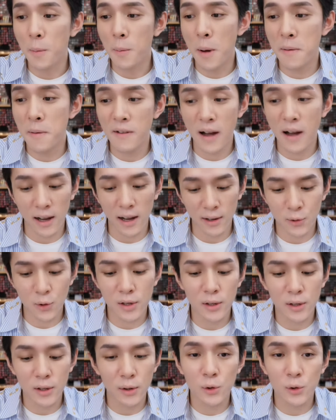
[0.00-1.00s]
我没办法，就
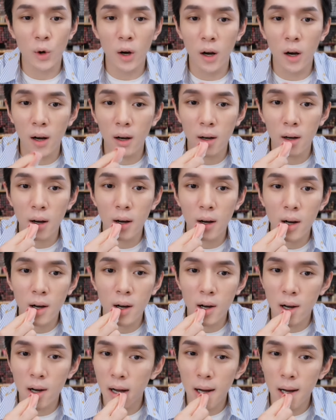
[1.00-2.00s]
是说，
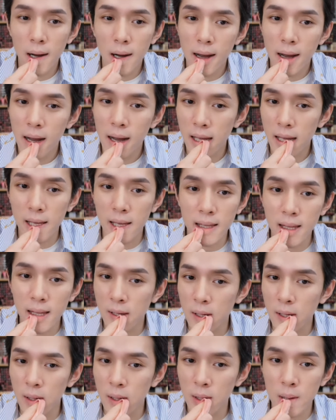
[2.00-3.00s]
一
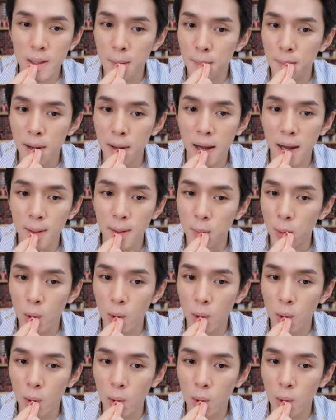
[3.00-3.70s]
这这买那么